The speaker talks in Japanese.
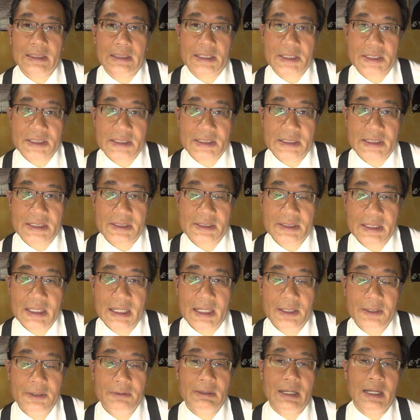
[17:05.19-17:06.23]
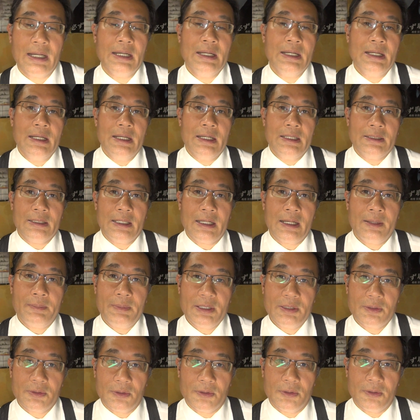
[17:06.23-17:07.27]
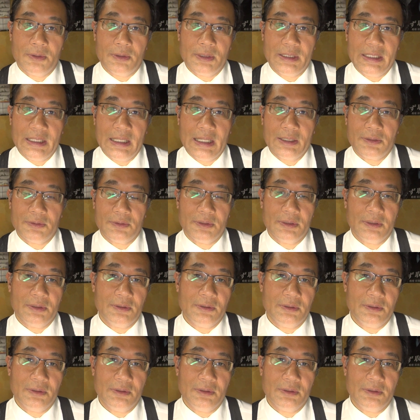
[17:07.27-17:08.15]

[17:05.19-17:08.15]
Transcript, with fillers: 形ですねあるいは中目黒にある